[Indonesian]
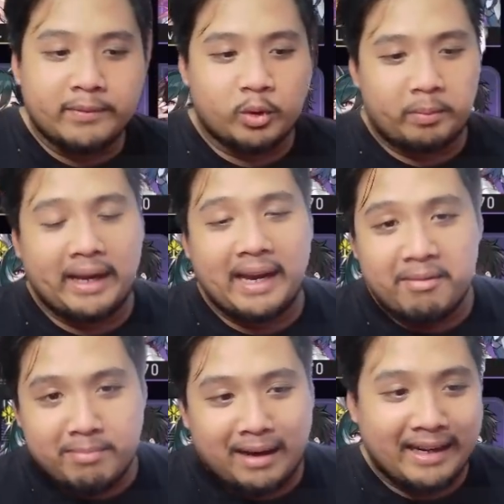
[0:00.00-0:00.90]
supaya
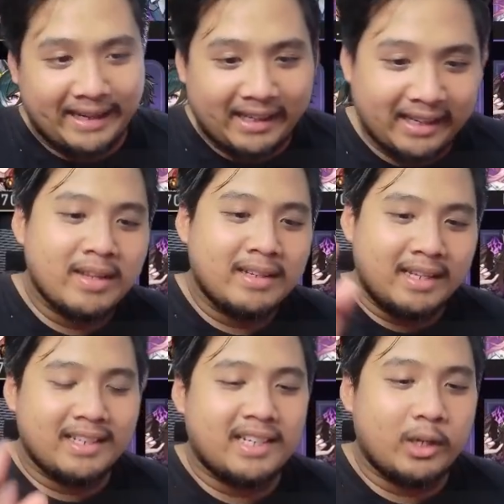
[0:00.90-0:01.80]
gampang ngeriaknya.
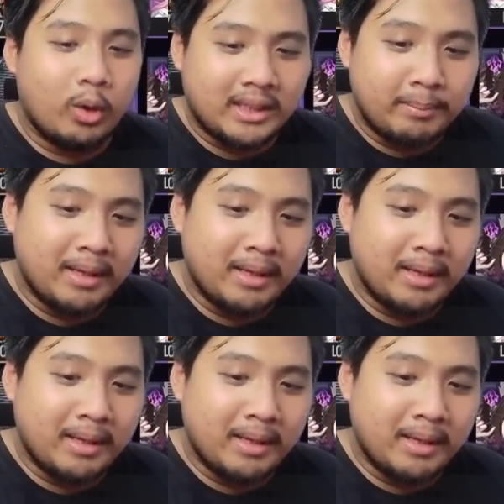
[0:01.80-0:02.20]
Jadi sini gue timnya